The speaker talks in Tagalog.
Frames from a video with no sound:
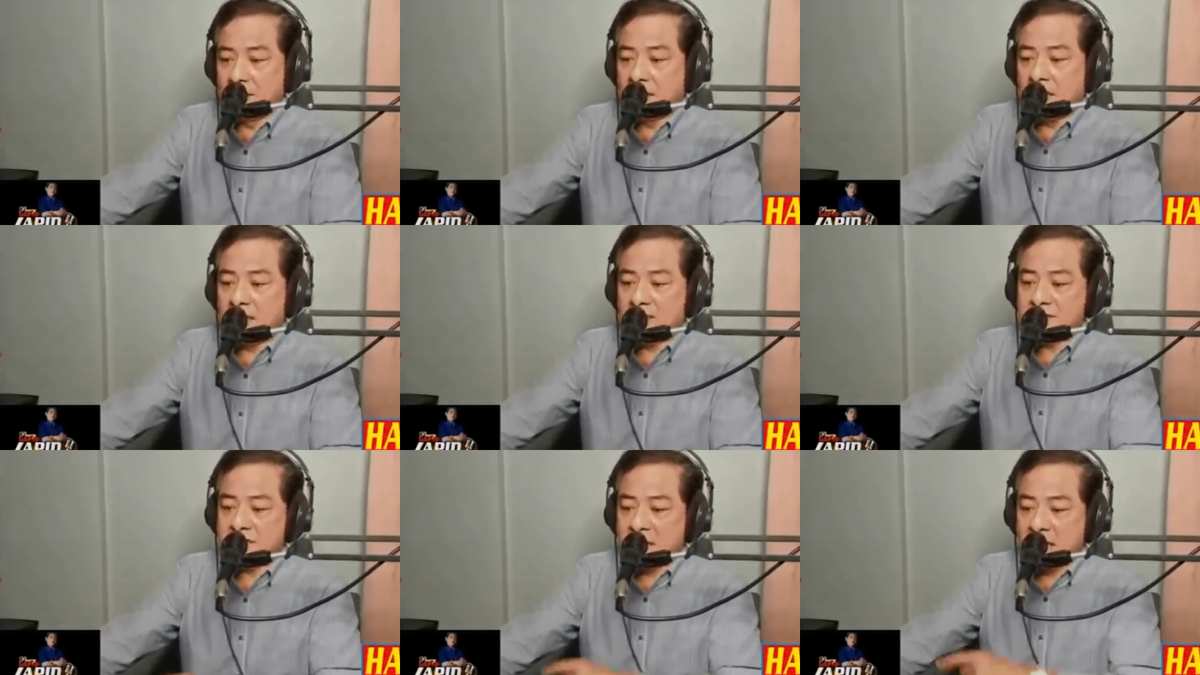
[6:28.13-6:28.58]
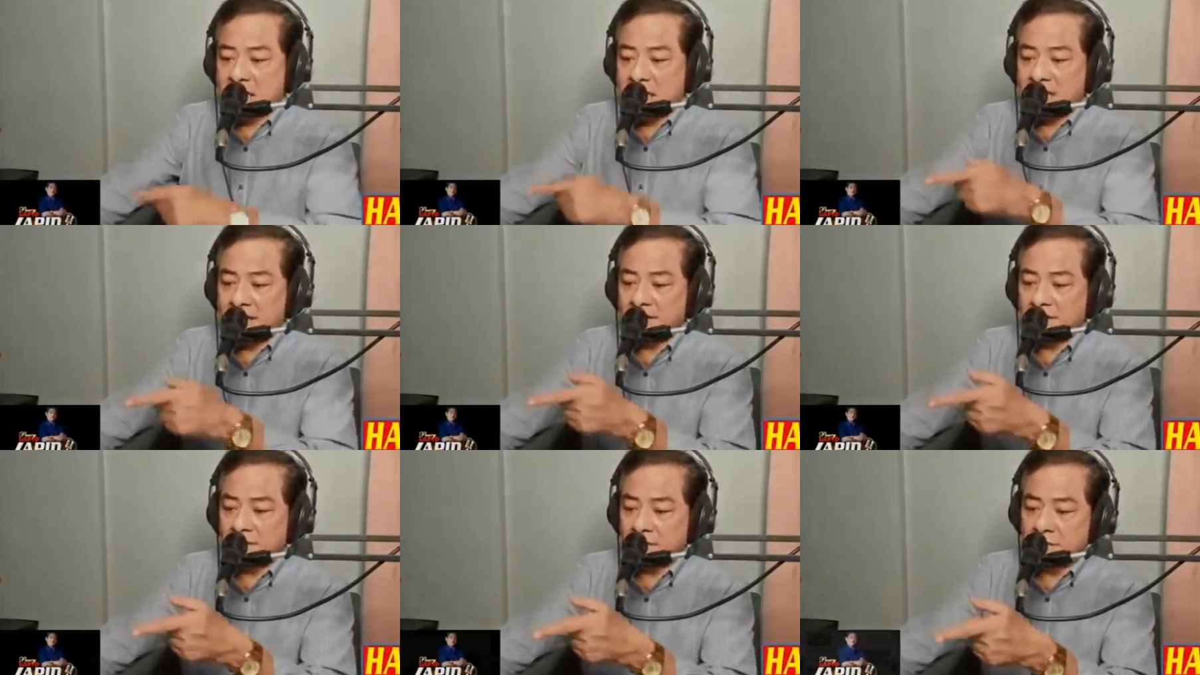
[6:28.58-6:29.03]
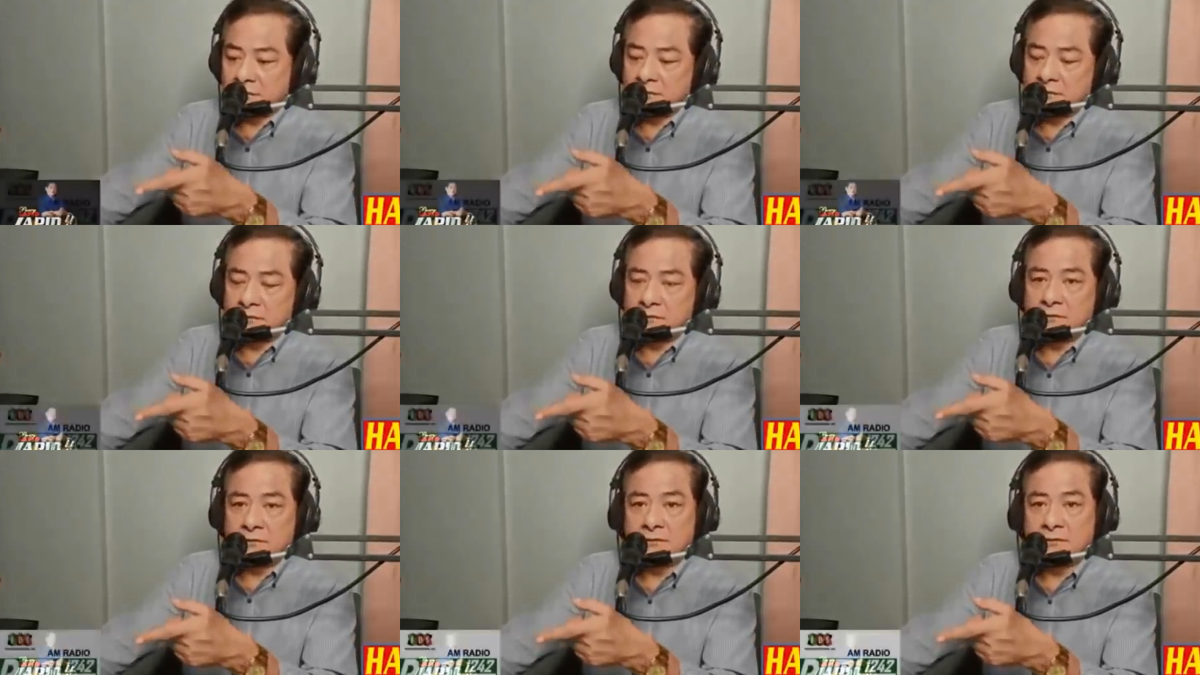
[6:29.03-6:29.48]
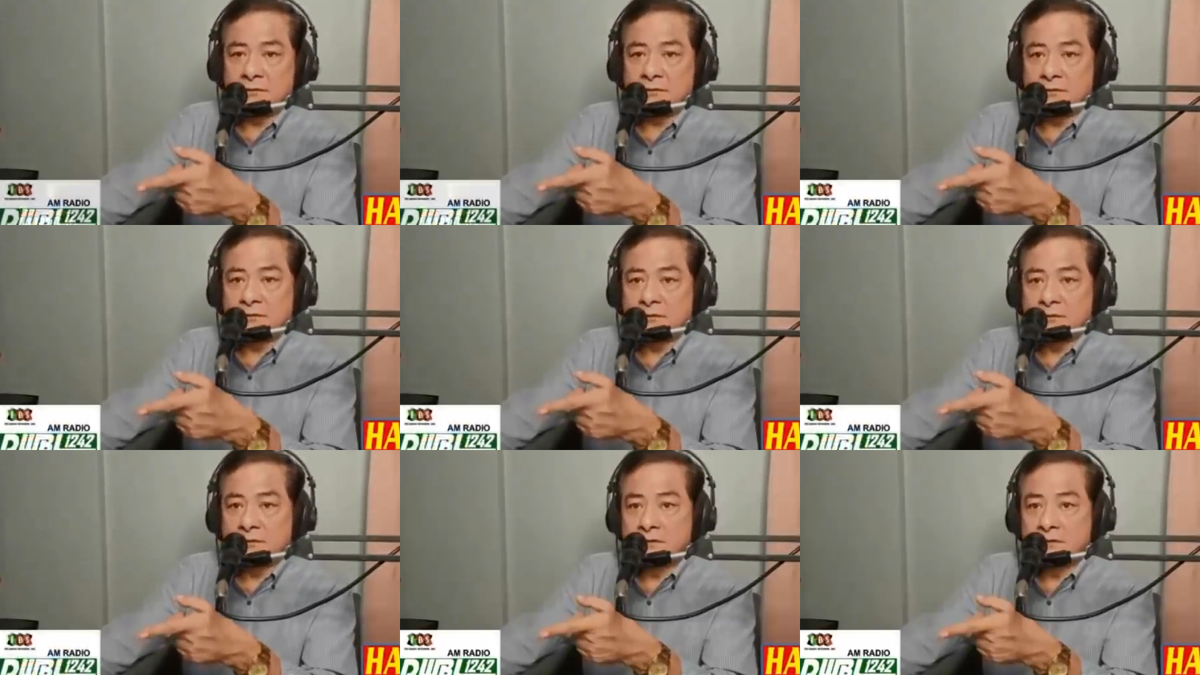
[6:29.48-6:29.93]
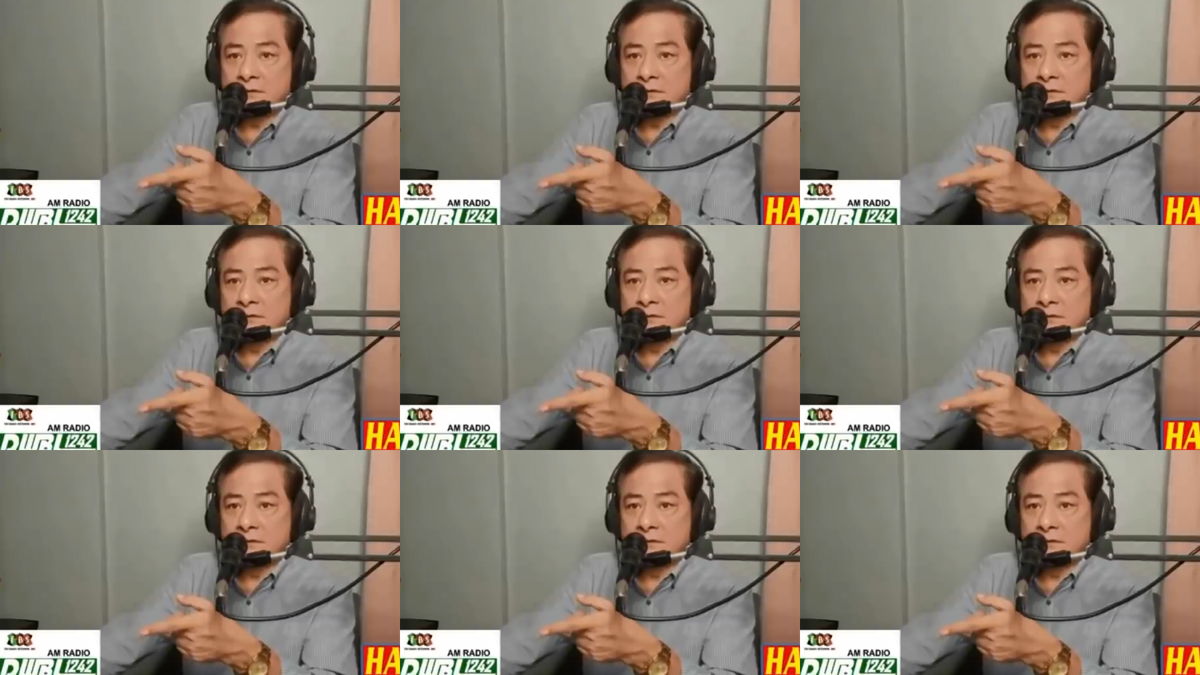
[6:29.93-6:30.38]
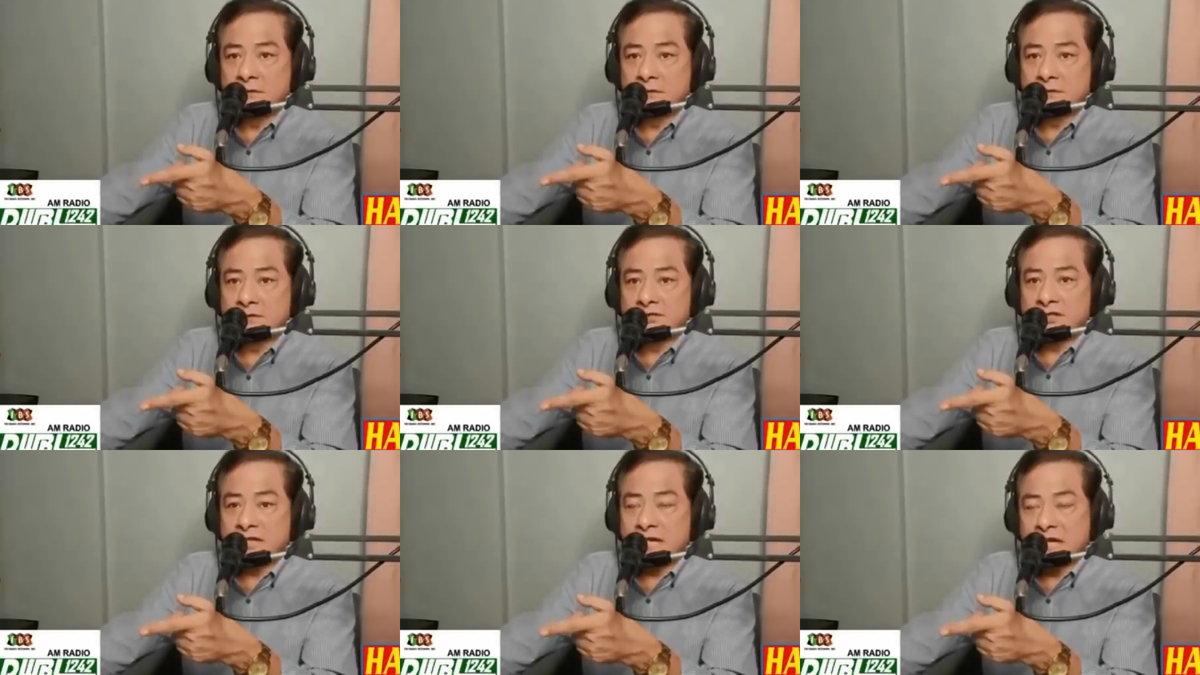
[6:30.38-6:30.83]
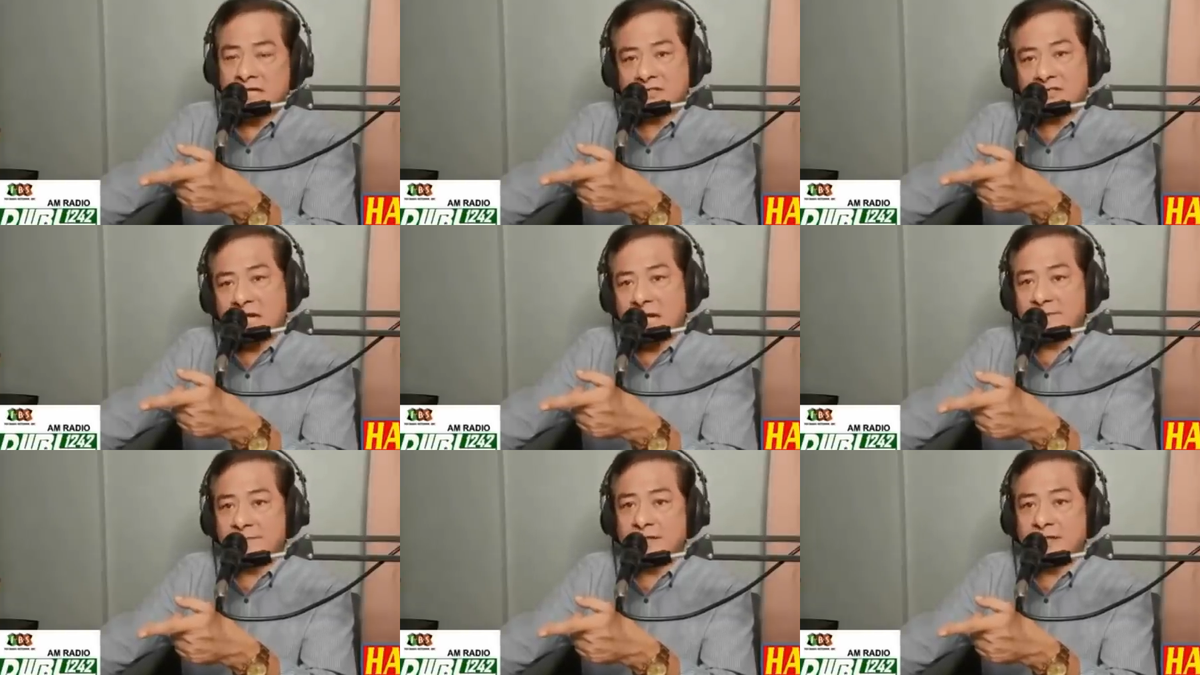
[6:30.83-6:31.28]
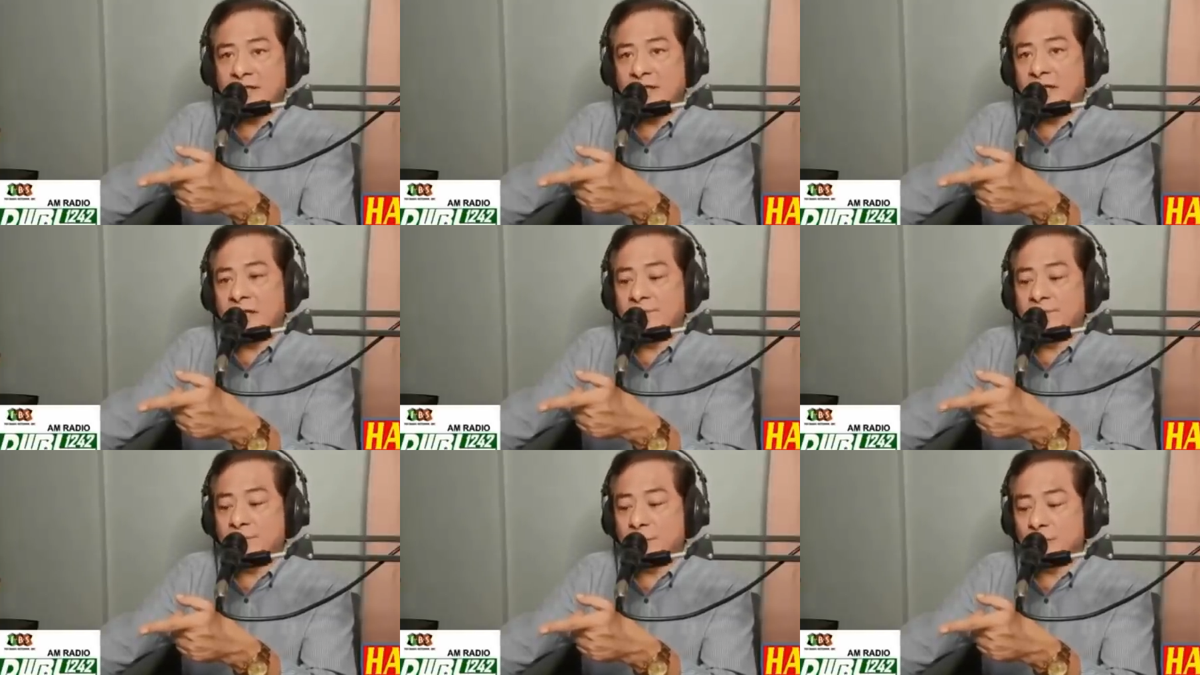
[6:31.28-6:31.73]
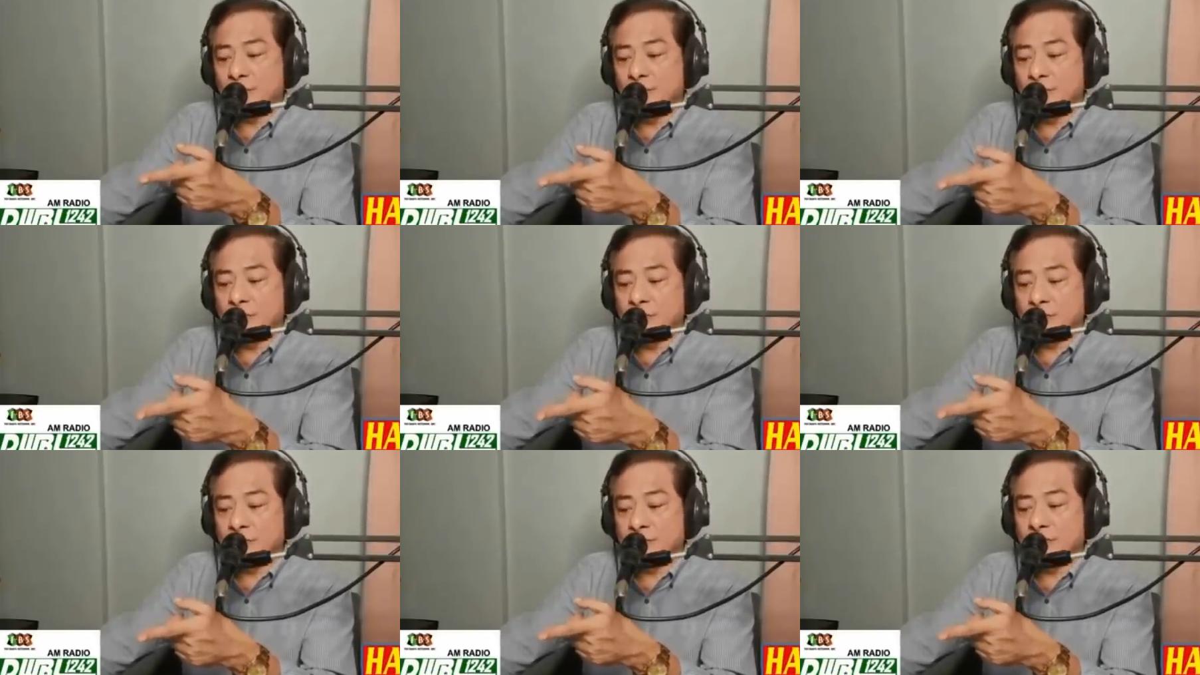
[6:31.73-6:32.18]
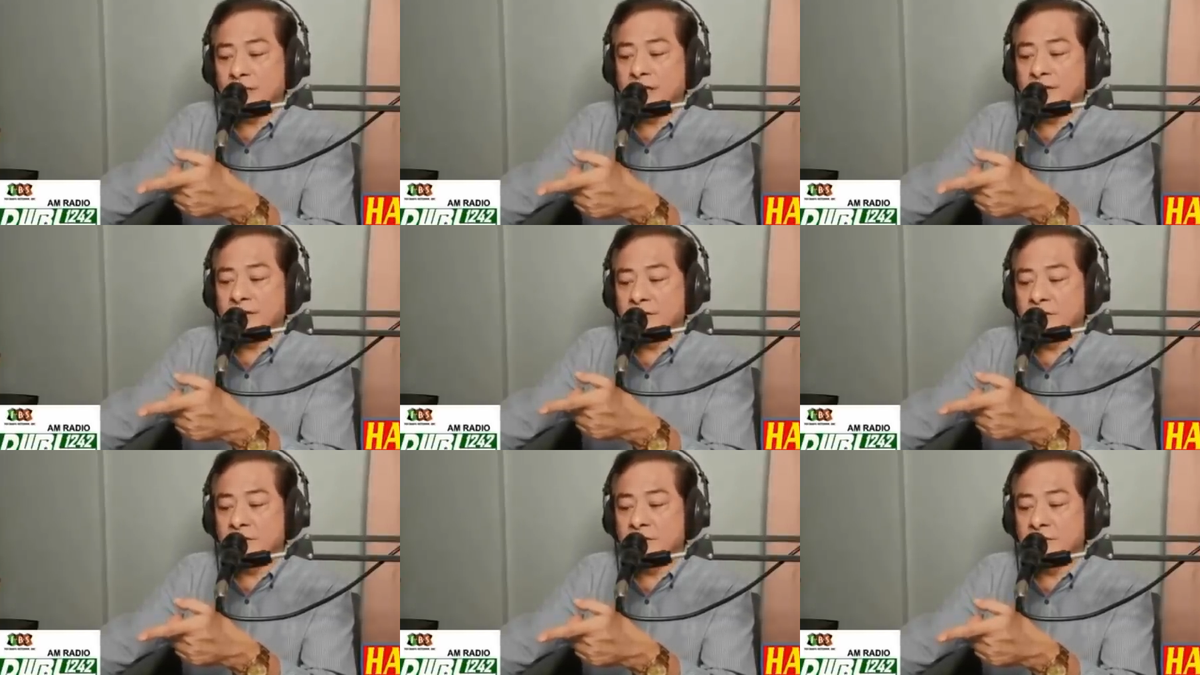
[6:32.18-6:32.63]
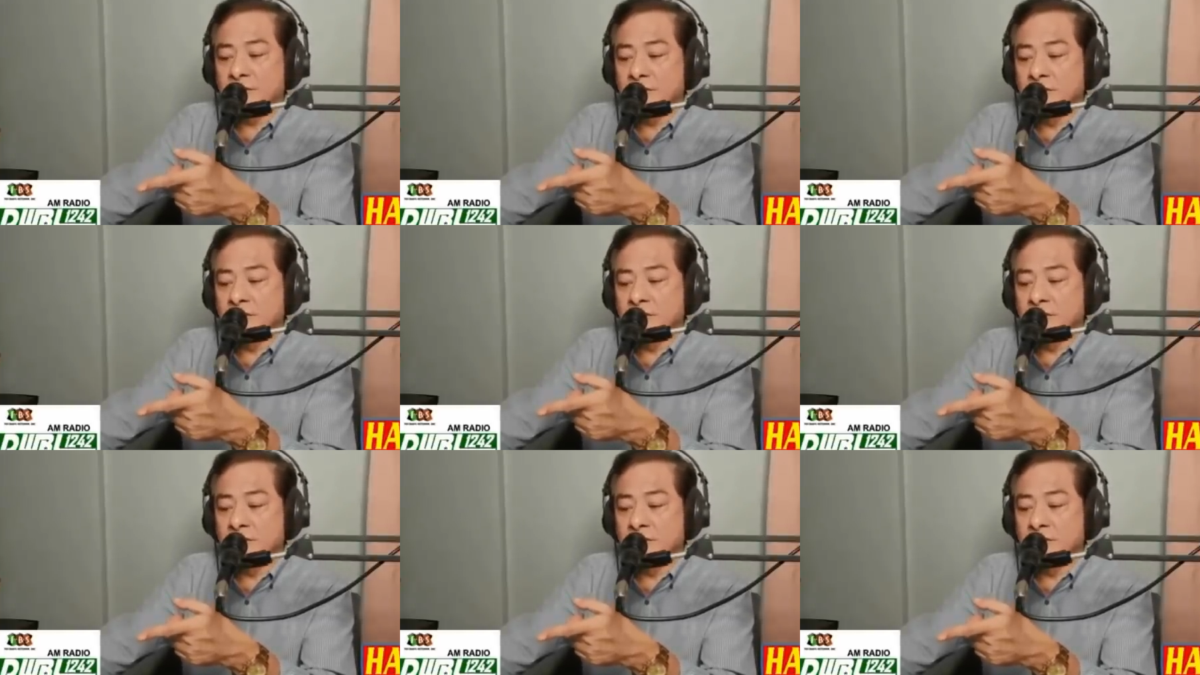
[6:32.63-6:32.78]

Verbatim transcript: At saka yung sinasabi nilang produkto na yon,